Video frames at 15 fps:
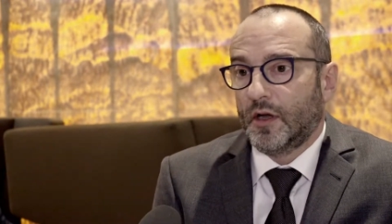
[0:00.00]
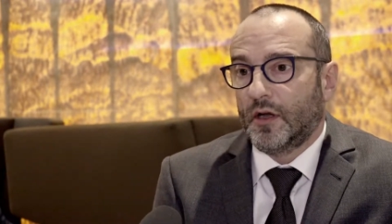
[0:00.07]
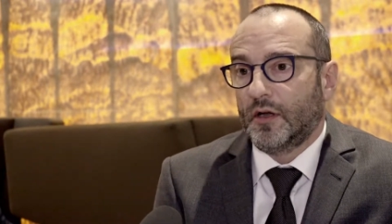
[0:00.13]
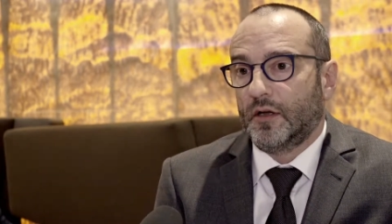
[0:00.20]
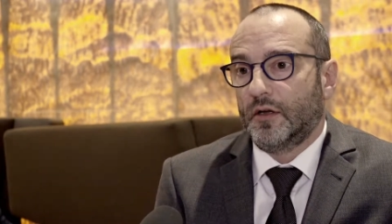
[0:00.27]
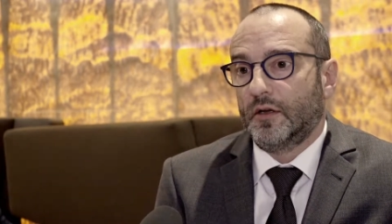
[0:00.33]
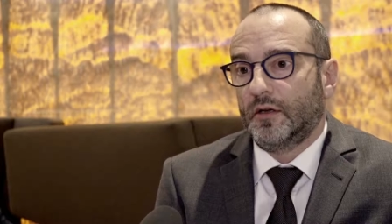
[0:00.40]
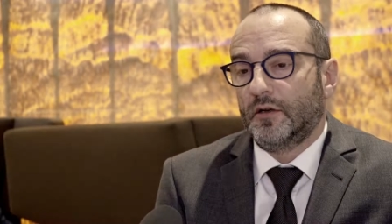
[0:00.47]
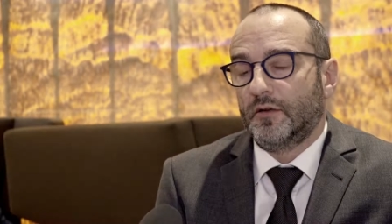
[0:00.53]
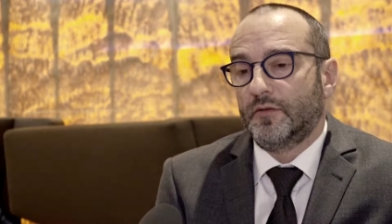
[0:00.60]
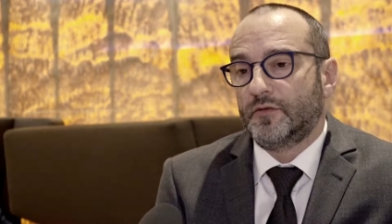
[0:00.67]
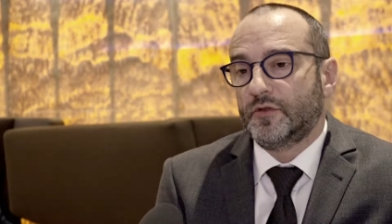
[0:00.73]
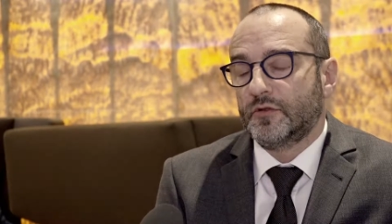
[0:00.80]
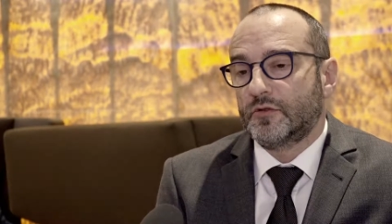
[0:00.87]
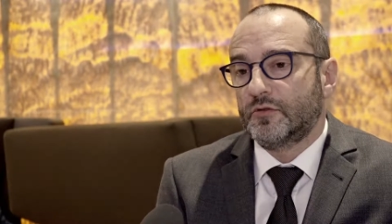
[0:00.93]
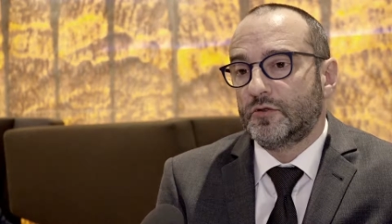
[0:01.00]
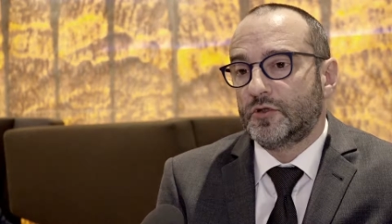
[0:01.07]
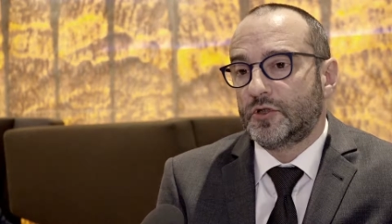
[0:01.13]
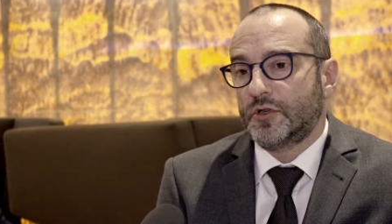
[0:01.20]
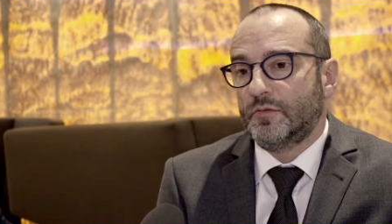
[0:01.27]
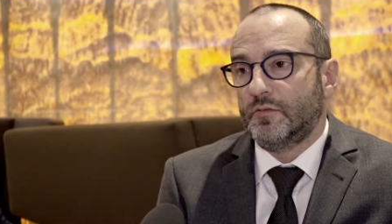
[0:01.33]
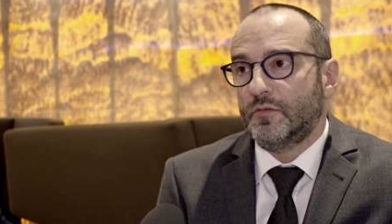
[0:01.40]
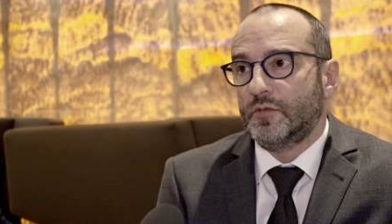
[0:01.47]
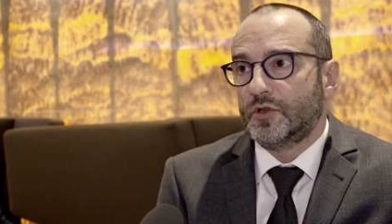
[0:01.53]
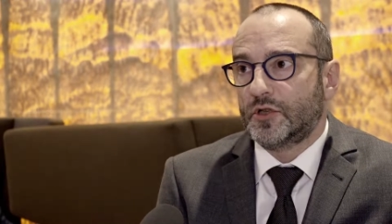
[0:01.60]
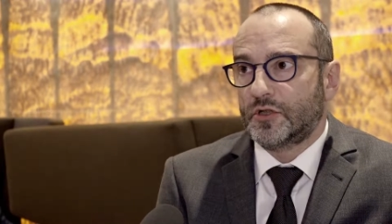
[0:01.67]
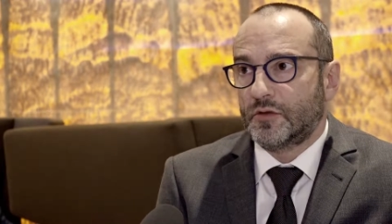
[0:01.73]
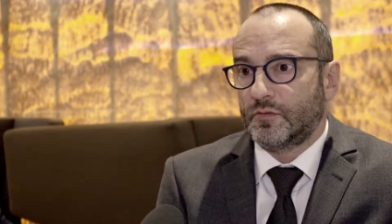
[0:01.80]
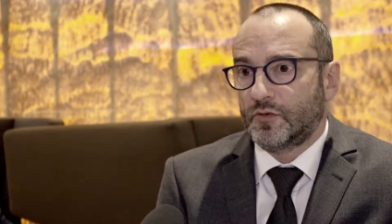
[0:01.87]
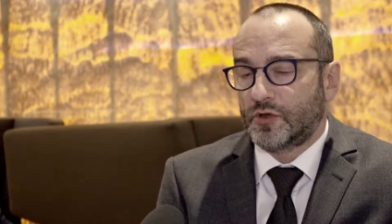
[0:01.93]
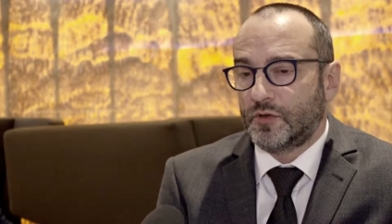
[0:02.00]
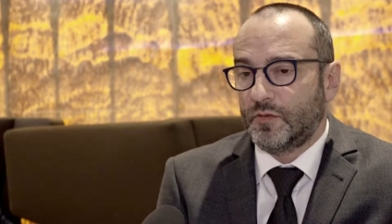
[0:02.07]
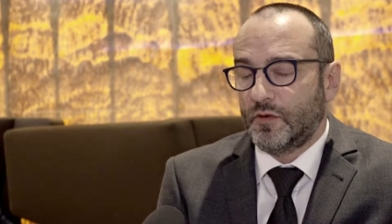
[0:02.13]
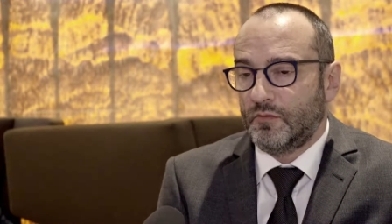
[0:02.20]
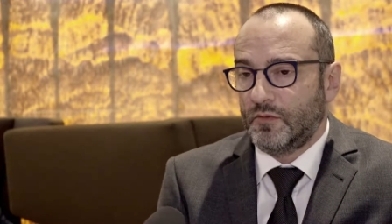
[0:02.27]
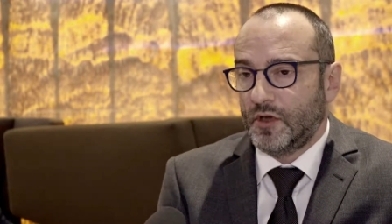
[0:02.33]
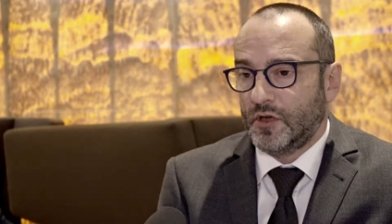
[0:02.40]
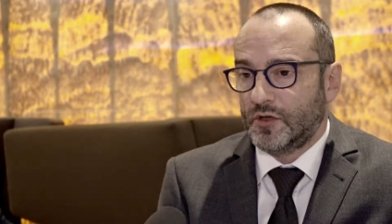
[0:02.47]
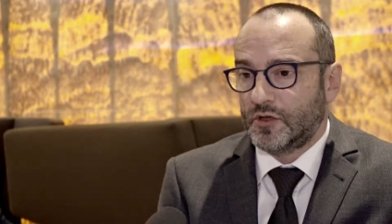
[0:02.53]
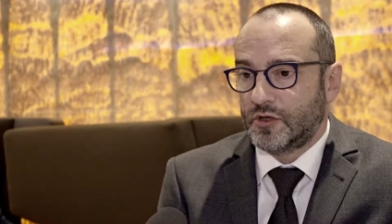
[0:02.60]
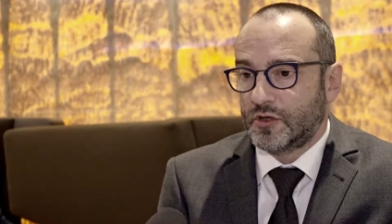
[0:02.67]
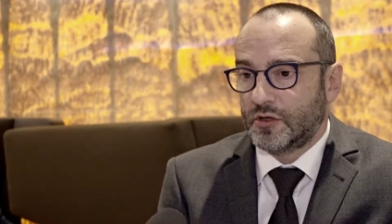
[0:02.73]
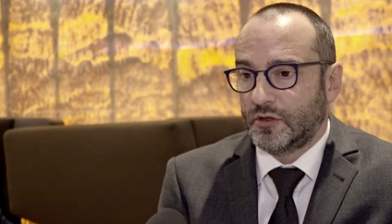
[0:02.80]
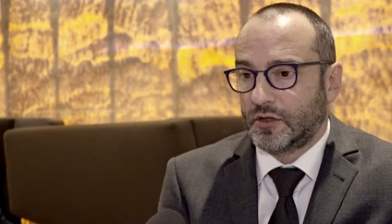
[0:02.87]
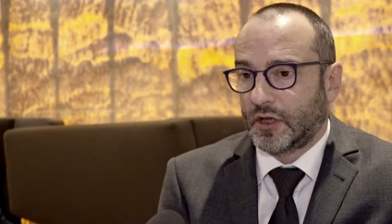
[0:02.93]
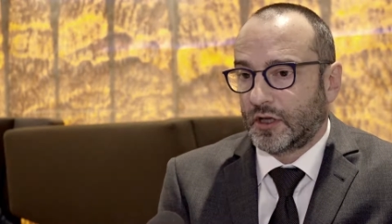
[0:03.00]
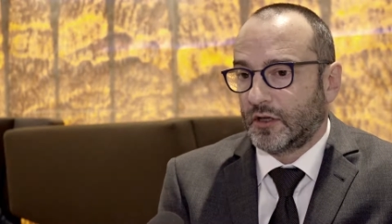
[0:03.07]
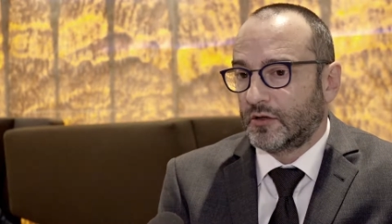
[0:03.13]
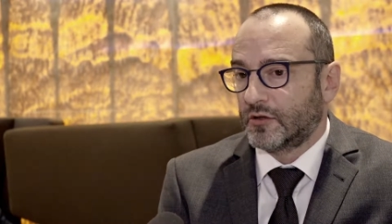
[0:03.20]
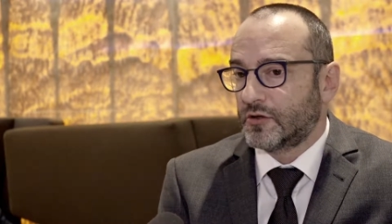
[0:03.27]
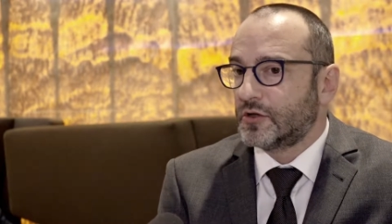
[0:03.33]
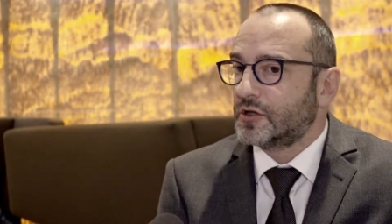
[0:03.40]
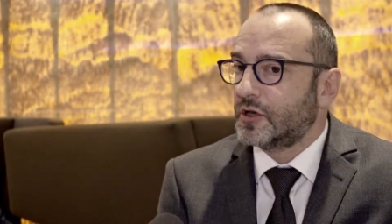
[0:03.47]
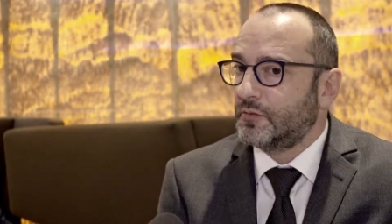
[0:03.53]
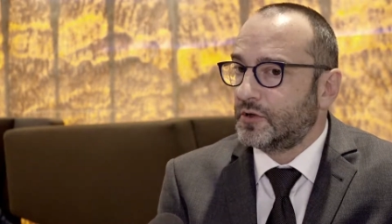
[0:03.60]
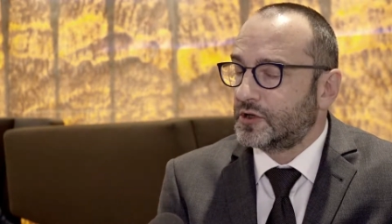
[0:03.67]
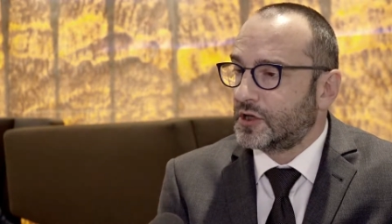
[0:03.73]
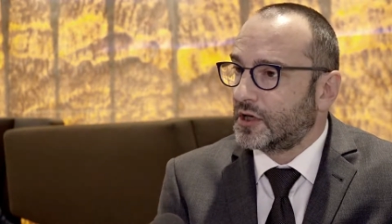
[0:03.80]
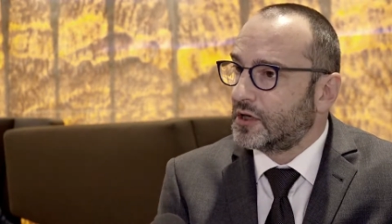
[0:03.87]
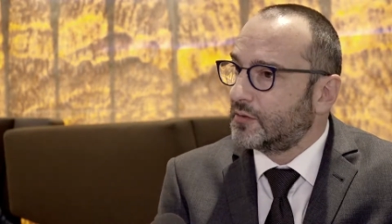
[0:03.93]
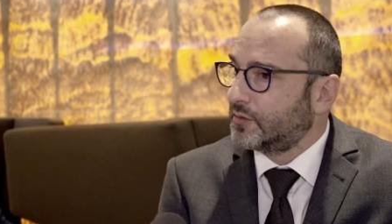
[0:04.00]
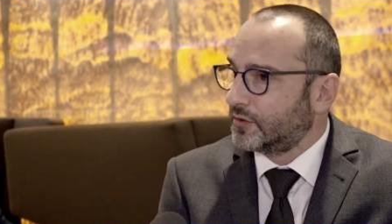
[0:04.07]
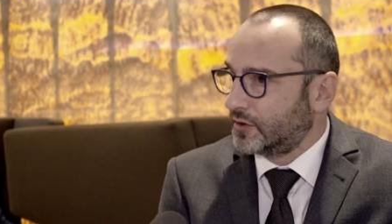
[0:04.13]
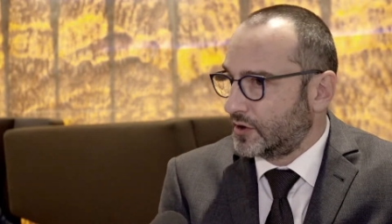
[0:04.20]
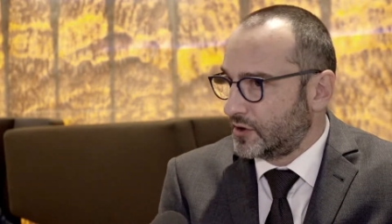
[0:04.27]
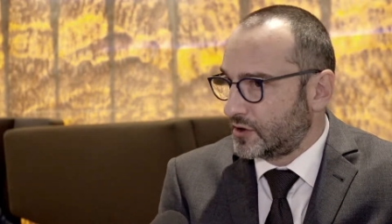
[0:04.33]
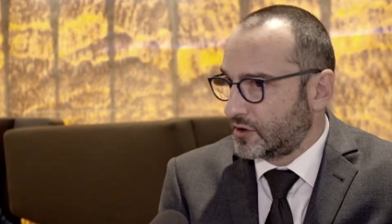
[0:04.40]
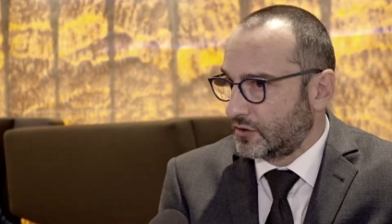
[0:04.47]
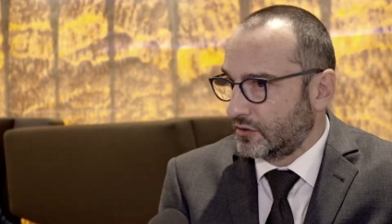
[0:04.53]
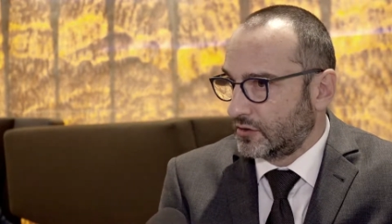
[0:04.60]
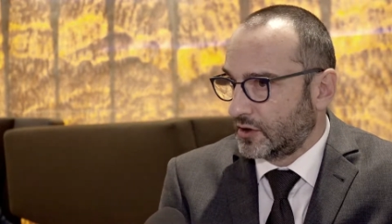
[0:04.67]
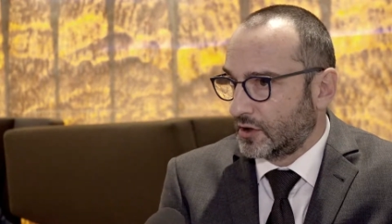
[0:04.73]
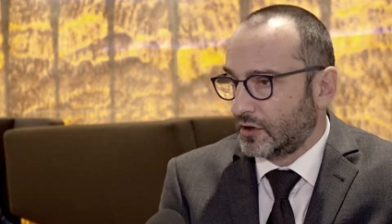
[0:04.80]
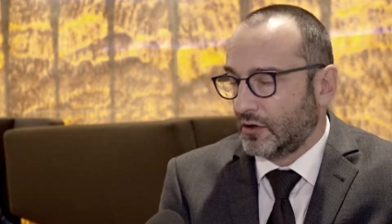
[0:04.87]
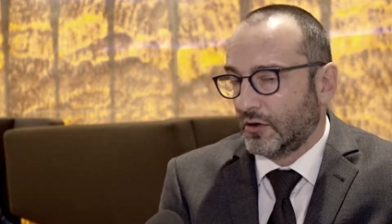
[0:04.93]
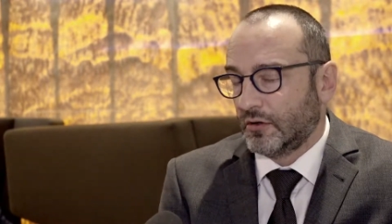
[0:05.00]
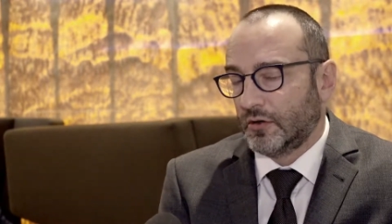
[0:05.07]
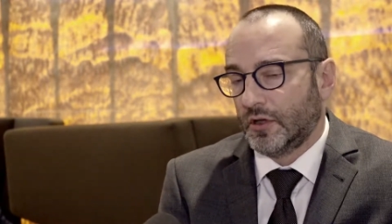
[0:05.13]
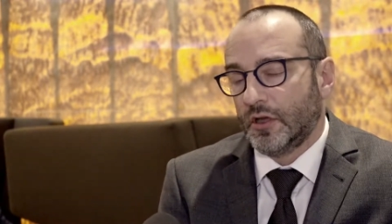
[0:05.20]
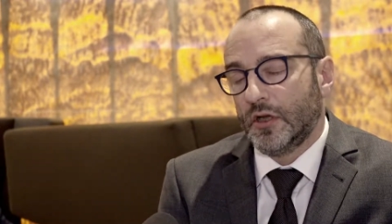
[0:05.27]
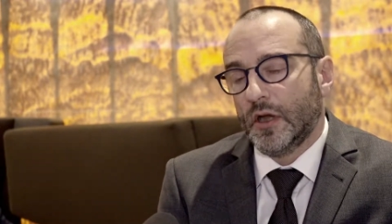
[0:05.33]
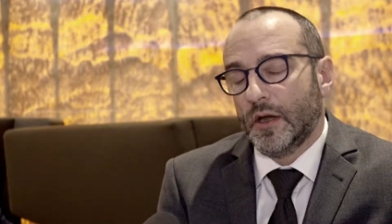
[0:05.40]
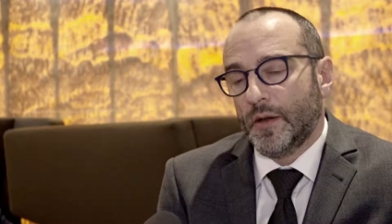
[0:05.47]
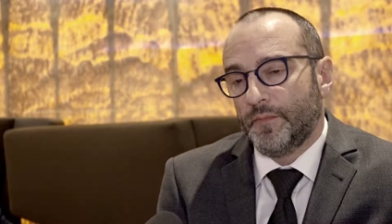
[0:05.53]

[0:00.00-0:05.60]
E, w związku z czym myślę, że musimy mieć e, takie troszeczkę mieszane podejście do tego i